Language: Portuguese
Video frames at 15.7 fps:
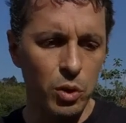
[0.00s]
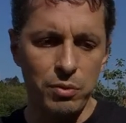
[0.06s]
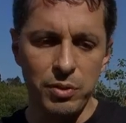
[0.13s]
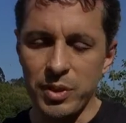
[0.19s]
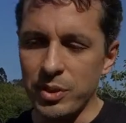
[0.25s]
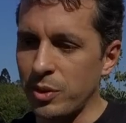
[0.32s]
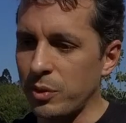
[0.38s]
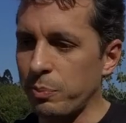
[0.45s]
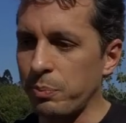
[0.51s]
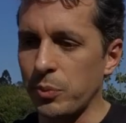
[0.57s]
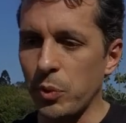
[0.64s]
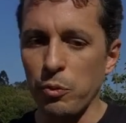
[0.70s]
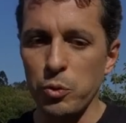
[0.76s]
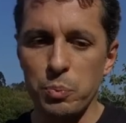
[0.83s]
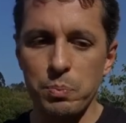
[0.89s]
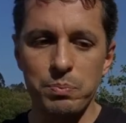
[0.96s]
novas,
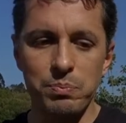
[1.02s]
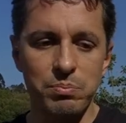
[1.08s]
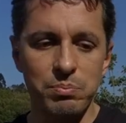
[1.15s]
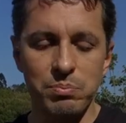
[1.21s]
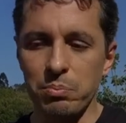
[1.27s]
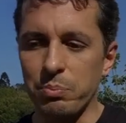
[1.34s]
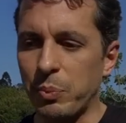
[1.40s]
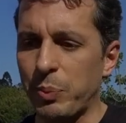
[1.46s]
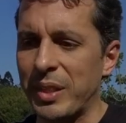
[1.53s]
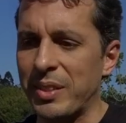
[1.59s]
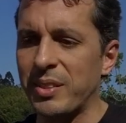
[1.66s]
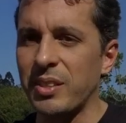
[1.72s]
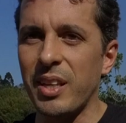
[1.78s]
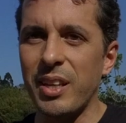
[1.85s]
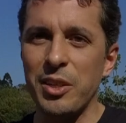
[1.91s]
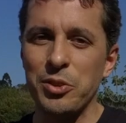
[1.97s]
novos
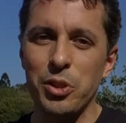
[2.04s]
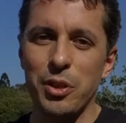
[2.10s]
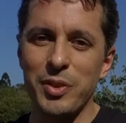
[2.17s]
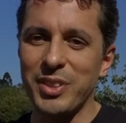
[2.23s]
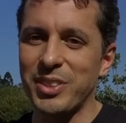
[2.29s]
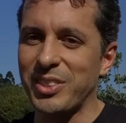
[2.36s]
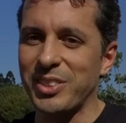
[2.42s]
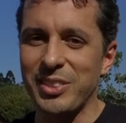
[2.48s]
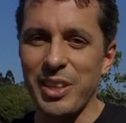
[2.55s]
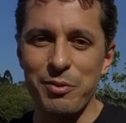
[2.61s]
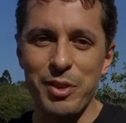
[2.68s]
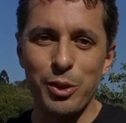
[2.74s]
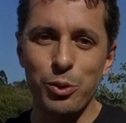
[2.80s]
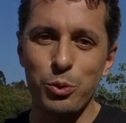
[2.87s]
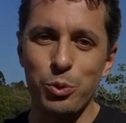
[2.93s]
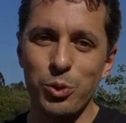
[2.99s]
passeios, novas
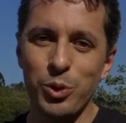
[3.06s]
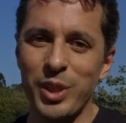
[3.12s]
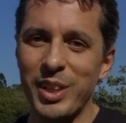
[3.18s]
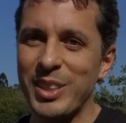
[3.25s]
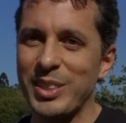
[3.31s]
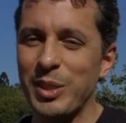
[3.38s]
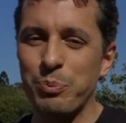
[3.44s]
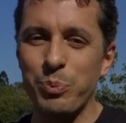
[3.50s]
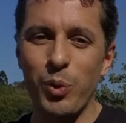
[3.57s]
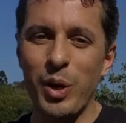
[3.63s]
aventuras.